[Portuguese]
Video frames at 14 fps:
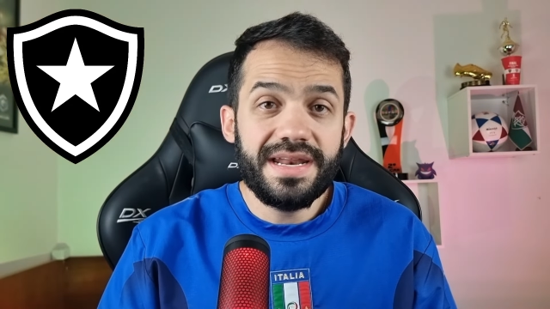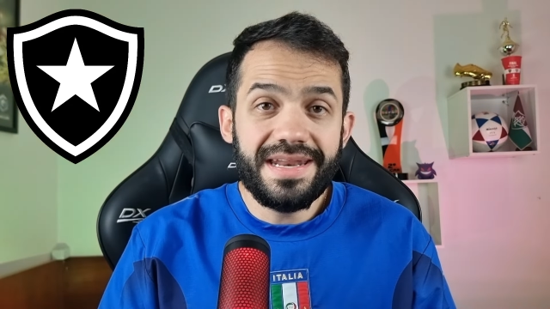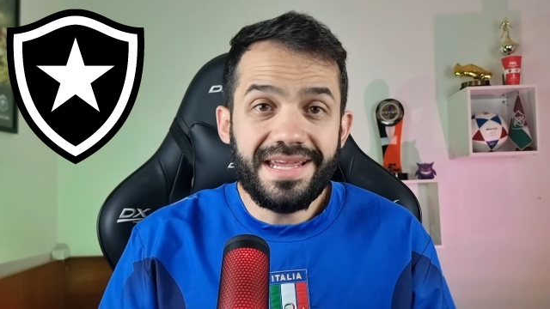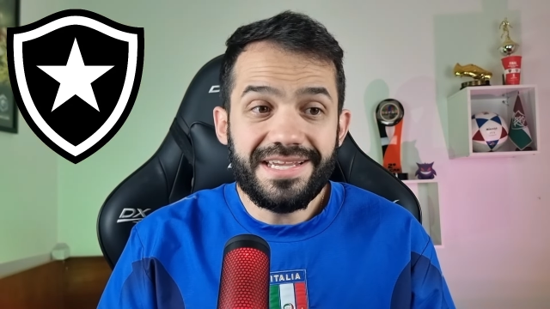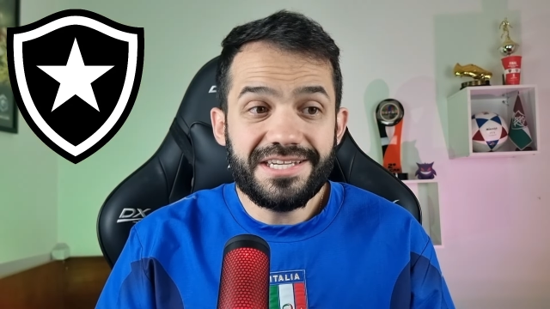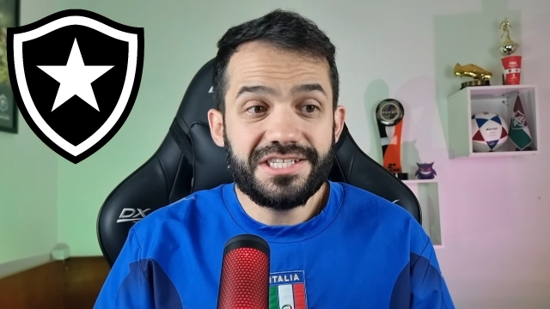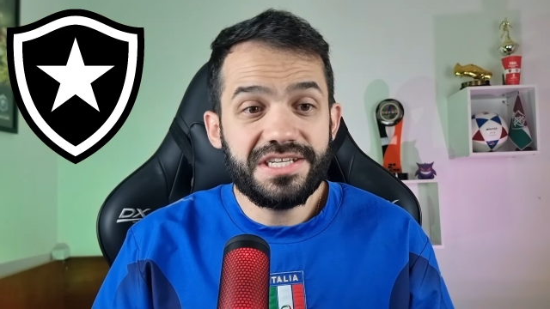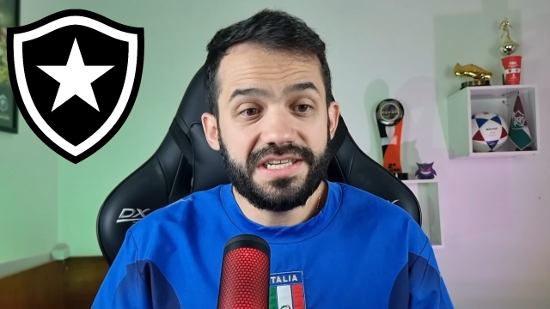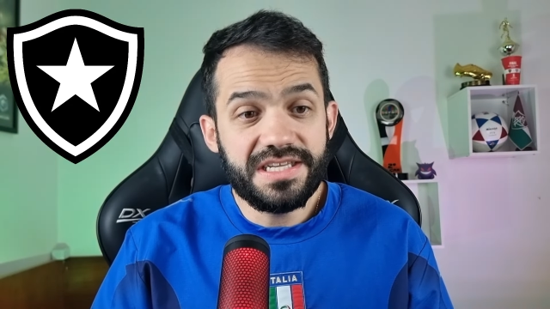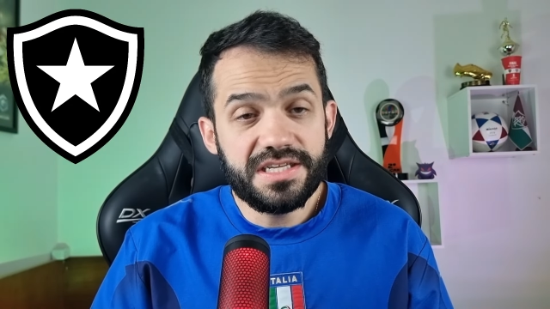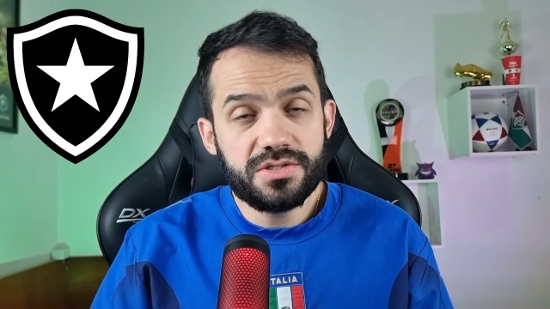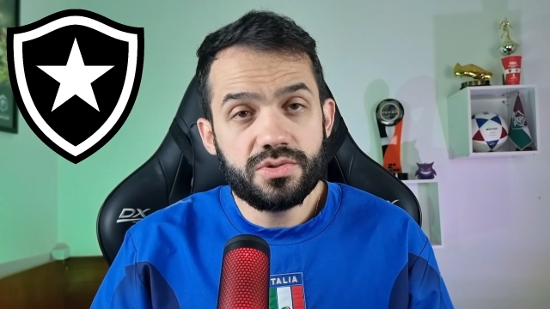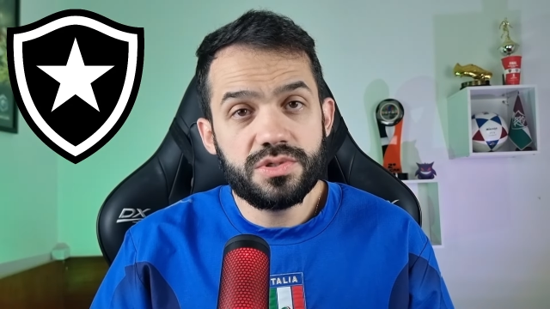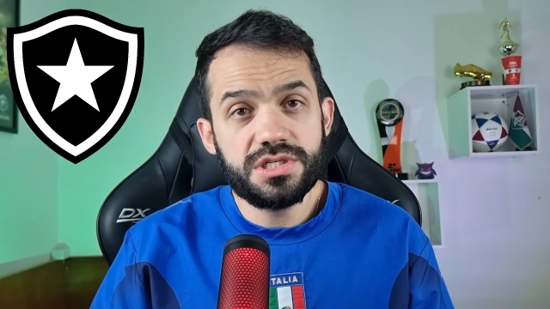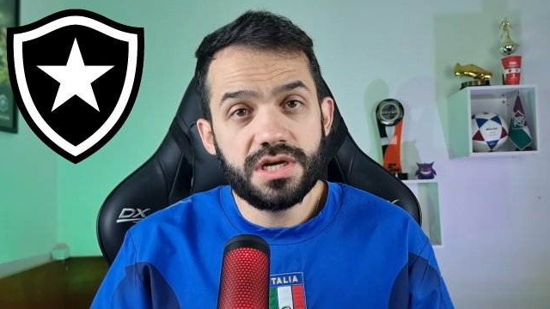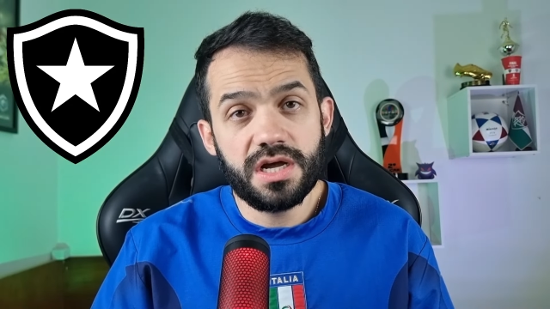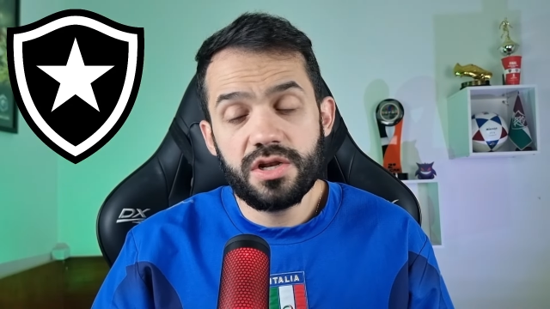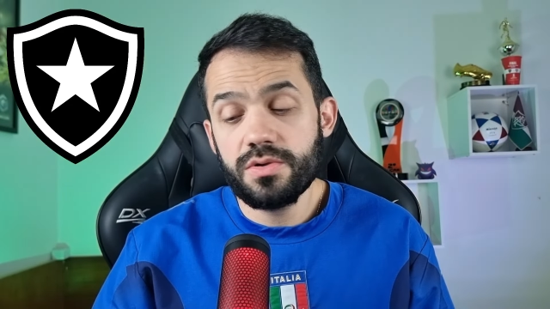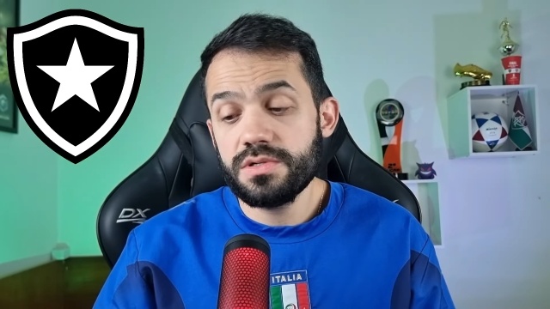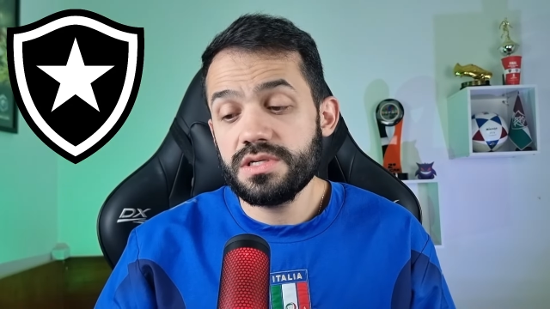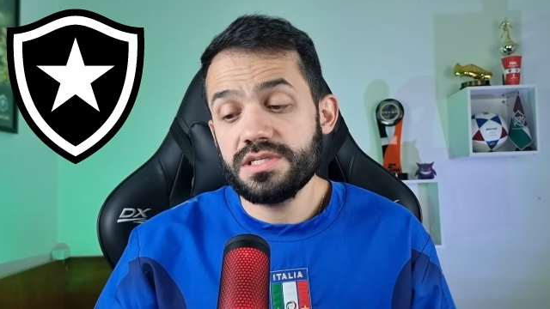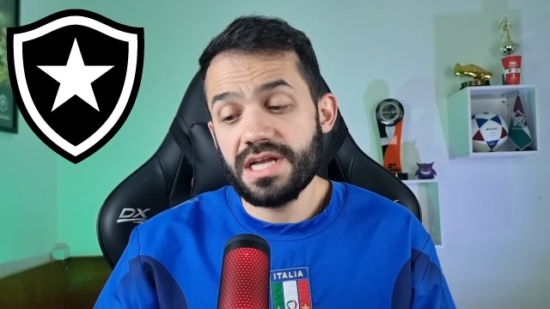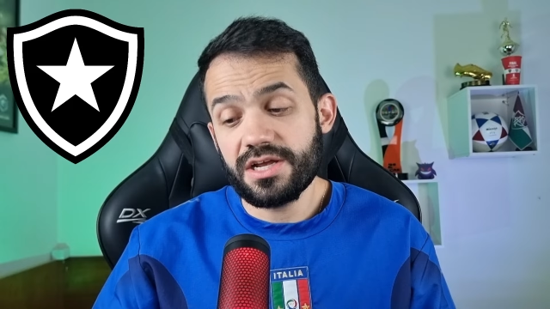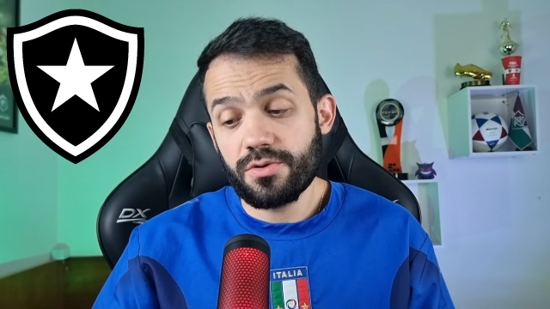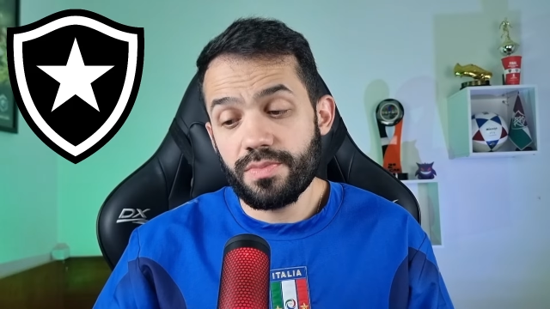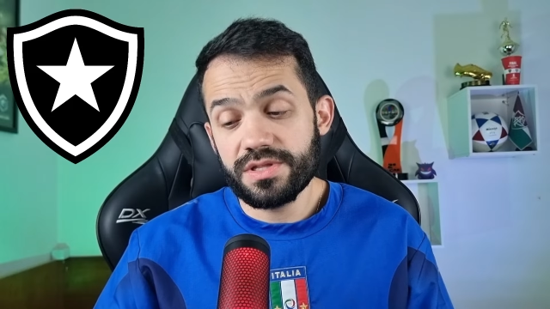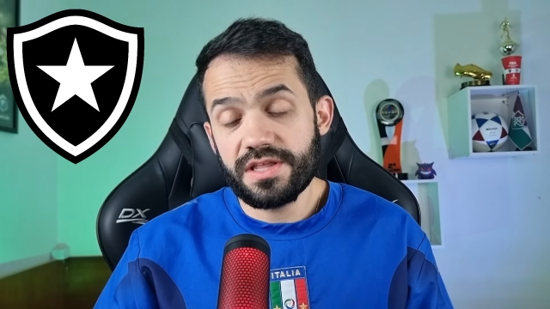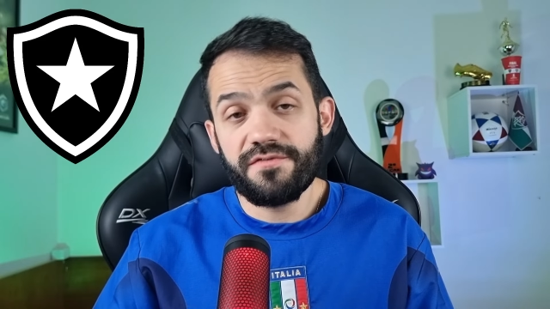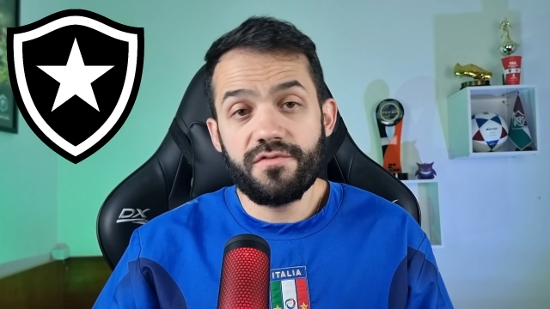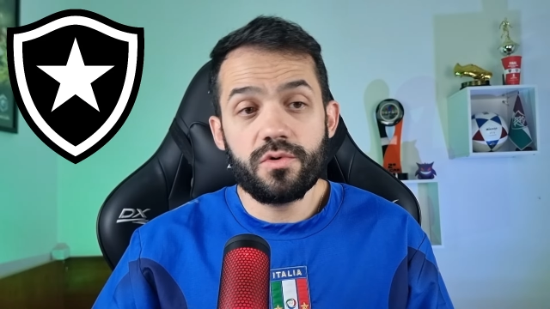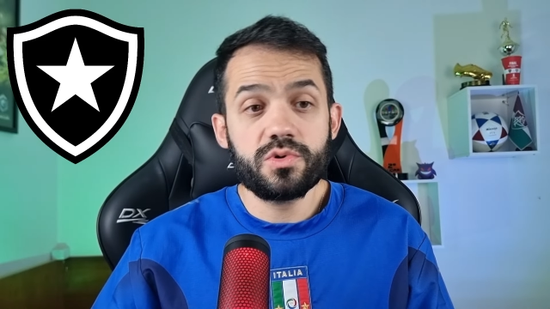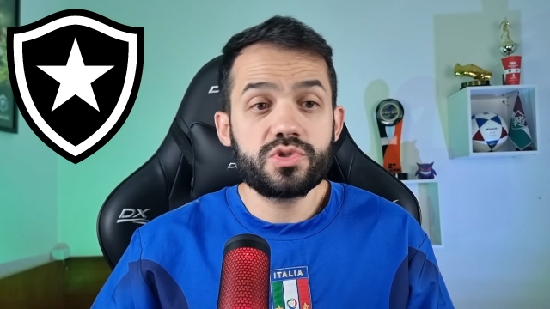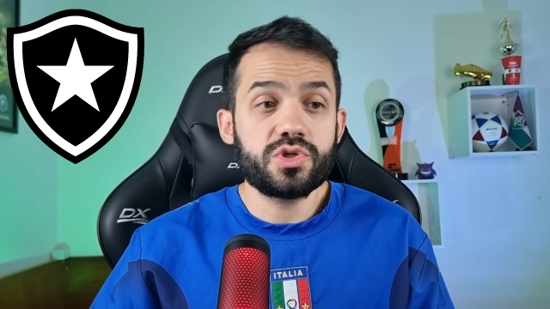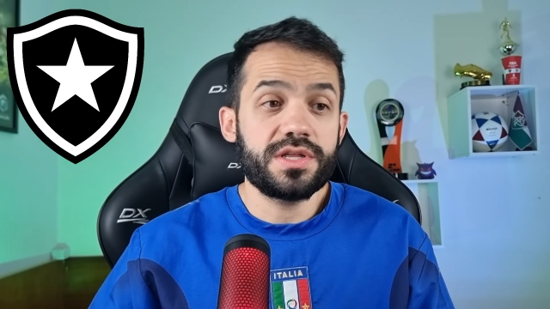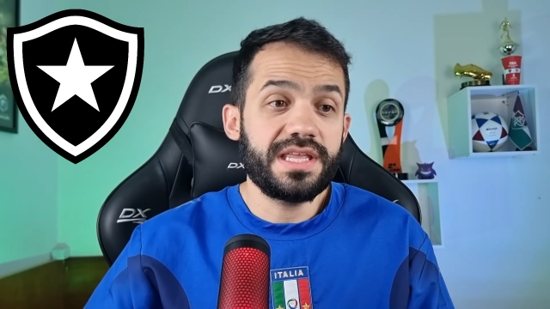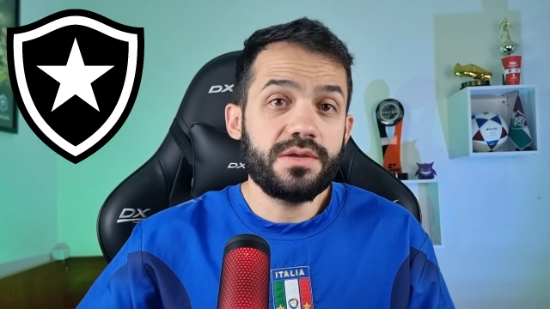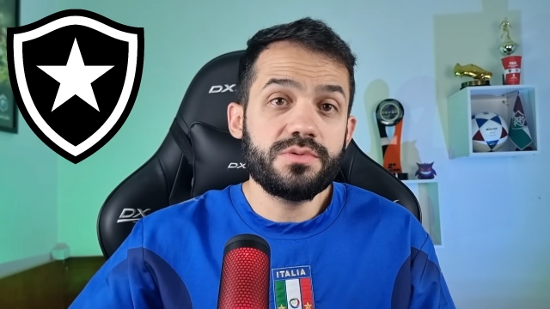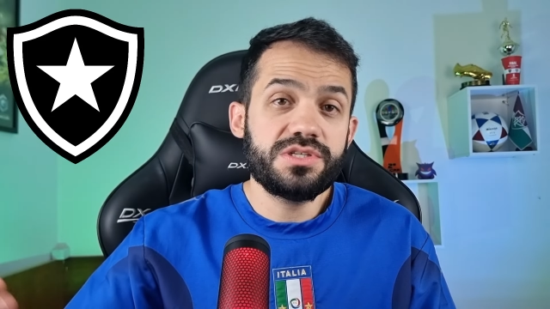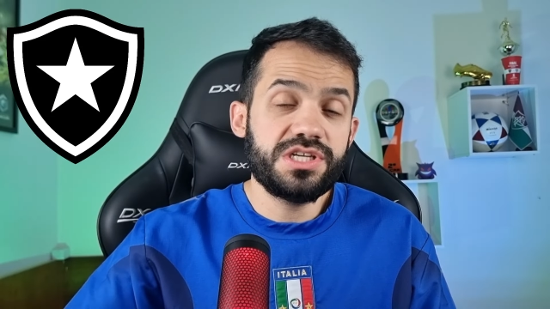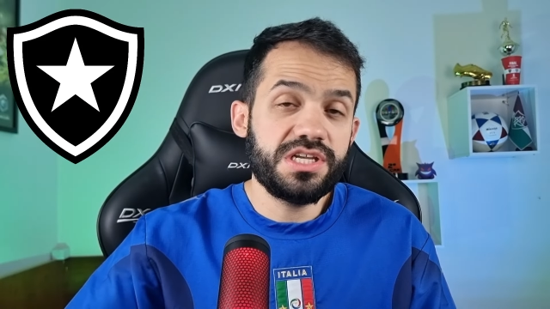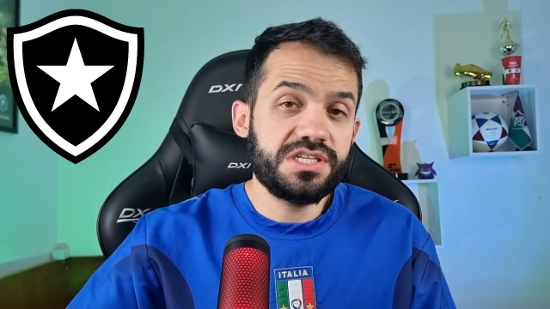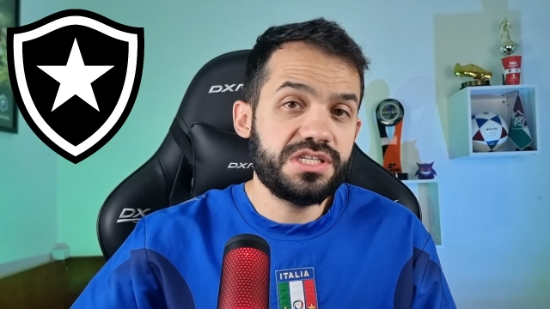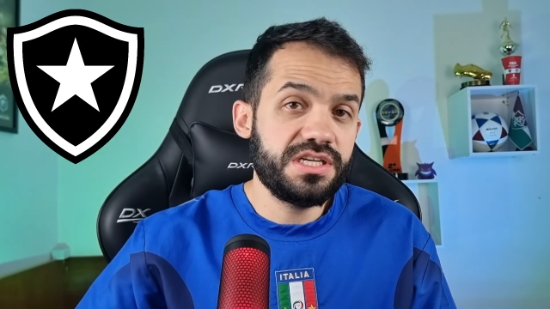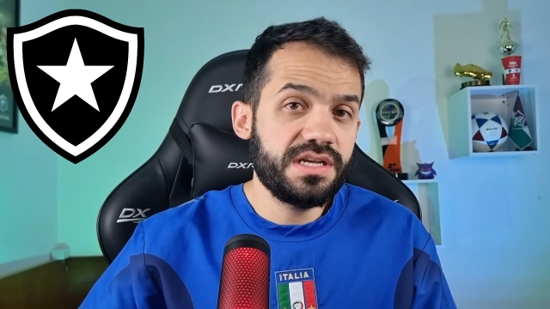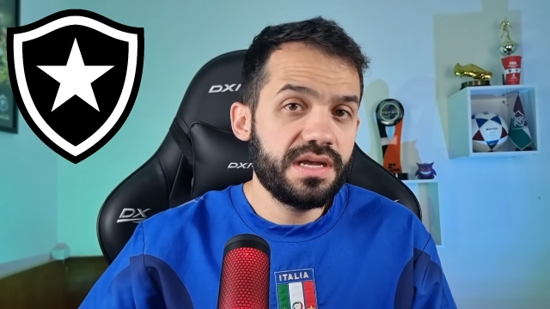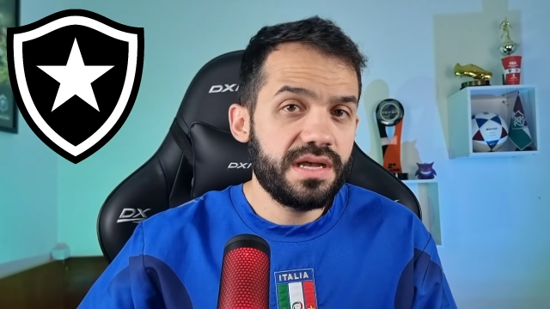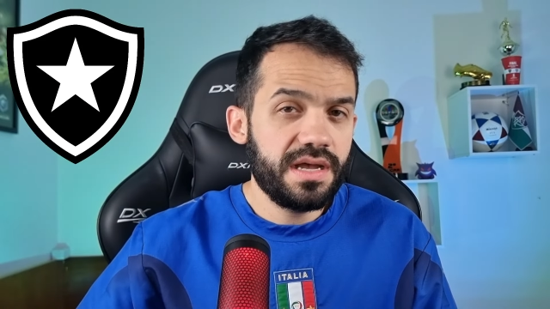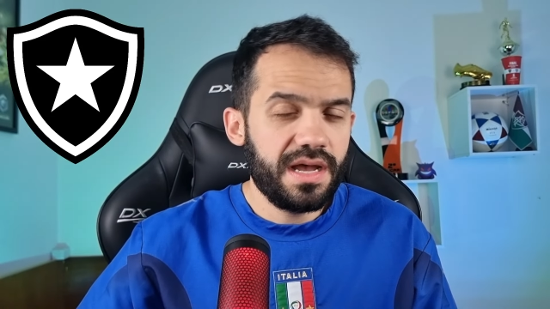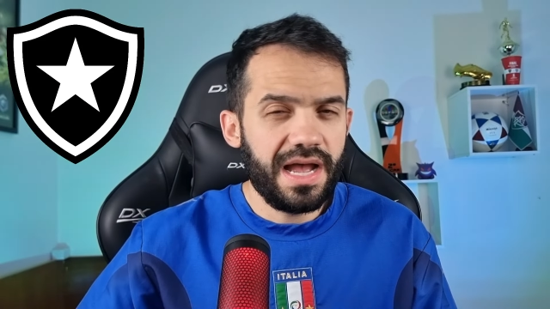neste início de ano, já que o Botafogo só tem o Tietê